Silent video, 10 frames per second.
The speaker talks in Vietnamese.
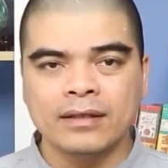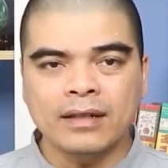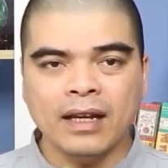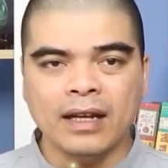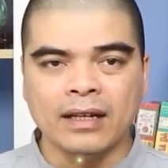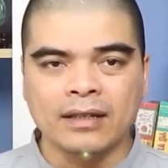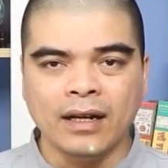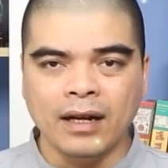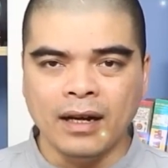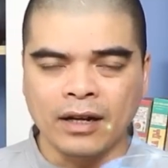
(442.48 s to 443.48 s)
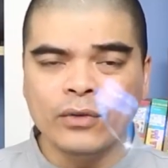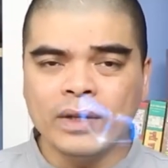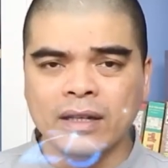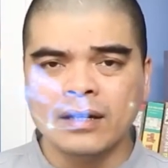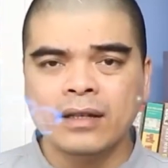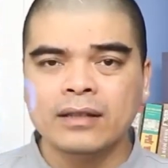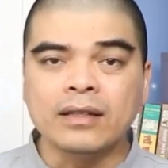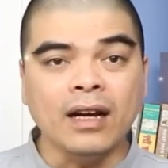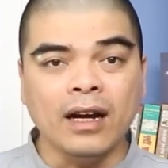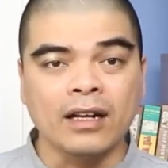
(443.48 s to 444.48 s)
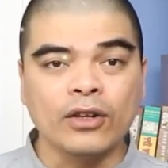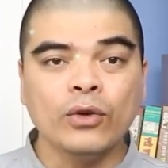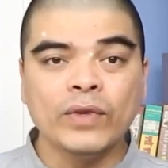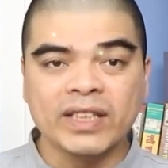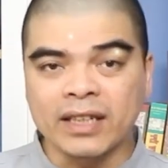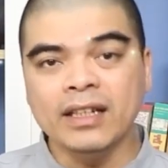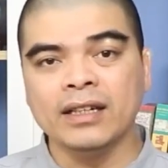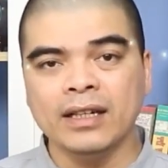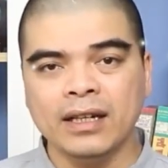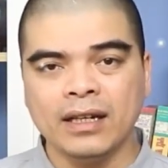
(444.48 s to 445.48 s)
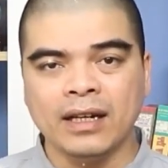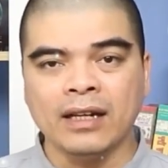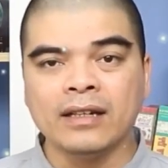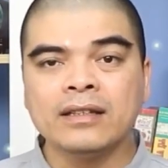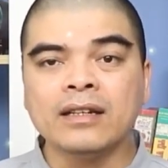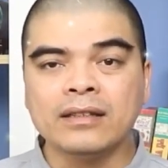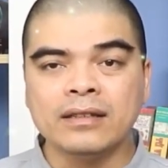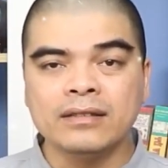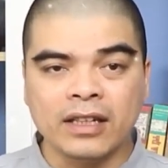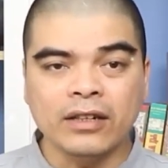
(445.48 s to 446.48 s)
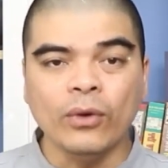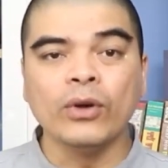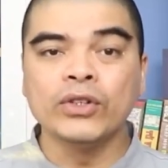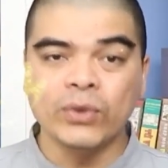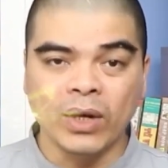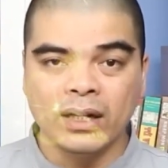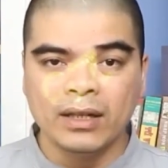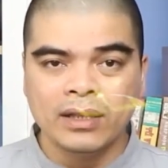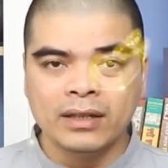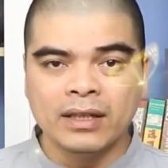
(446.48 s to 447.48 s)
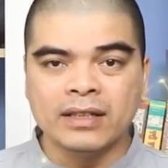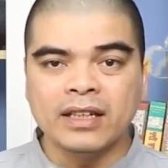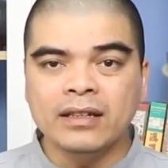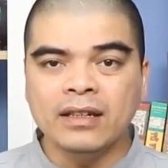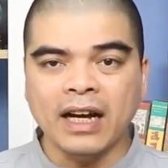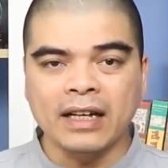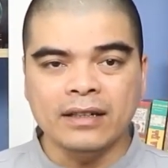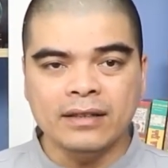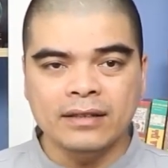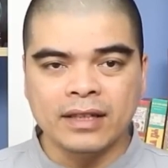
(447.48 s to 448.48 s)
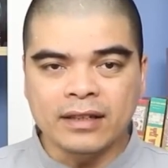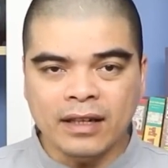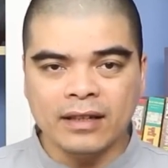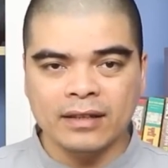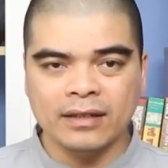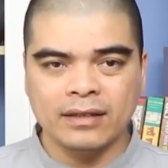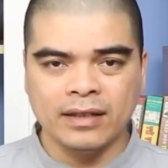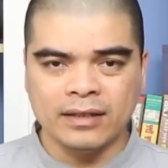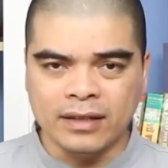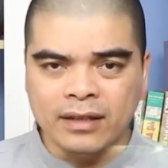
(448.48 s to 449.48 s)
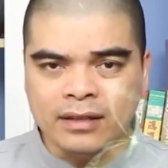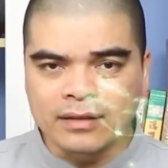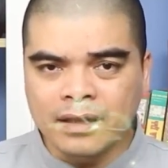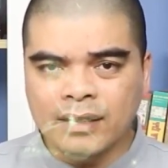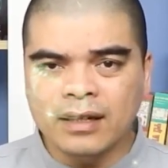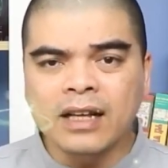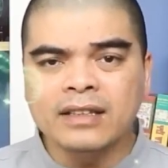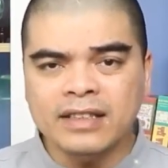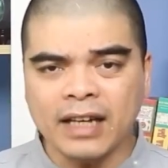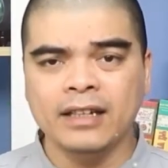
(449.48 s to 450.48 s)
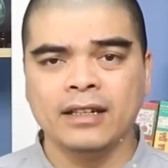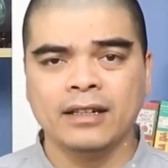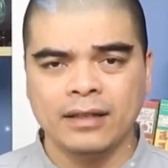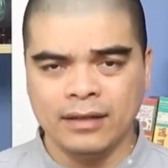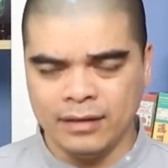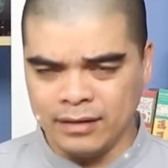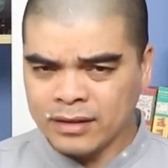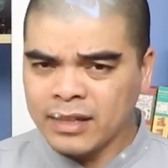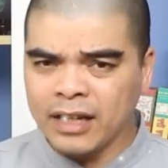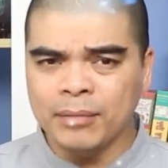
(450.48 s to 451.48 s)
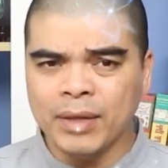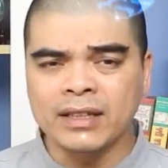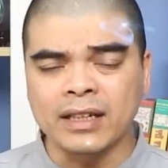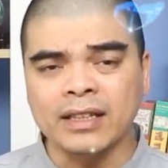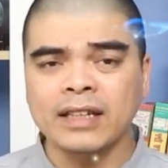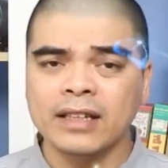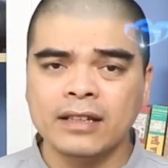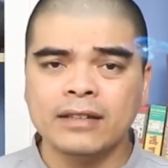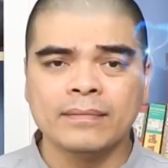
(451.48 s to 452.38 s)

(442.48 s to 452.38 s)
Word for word: tức là ở khu vực tức là ở cái khu vực chính điện ấy là nơi thờ tự chính của ngôi chùa thì trên hương án chính điện thì chỉ được dâng lễ chay lễ chay mang tính là thanh tịnh